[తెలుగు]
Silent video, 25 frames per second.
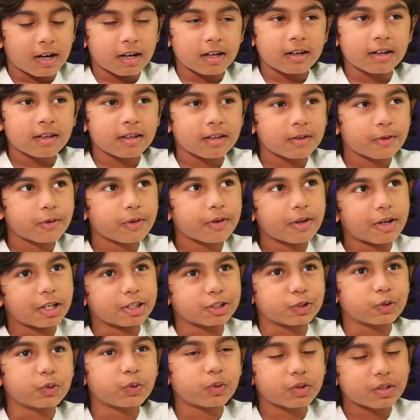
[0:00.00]
అంటే
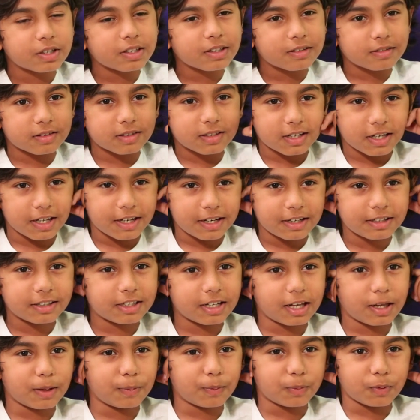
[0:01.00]
షూటింగ్స్
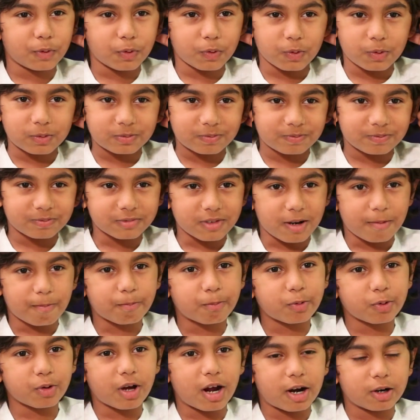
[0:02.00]
లేని టైంలో hmm.
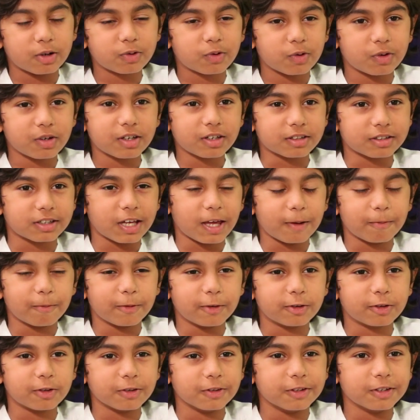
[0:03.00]
అప్పుడు ఆడుకోనికి టైం
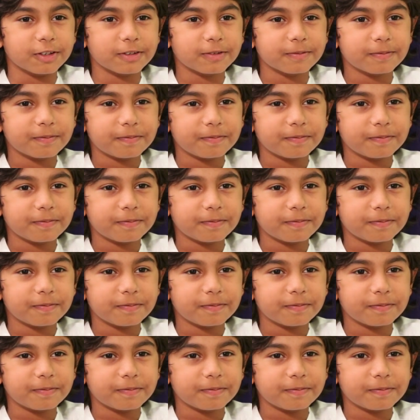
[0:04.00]
ఉంటుంది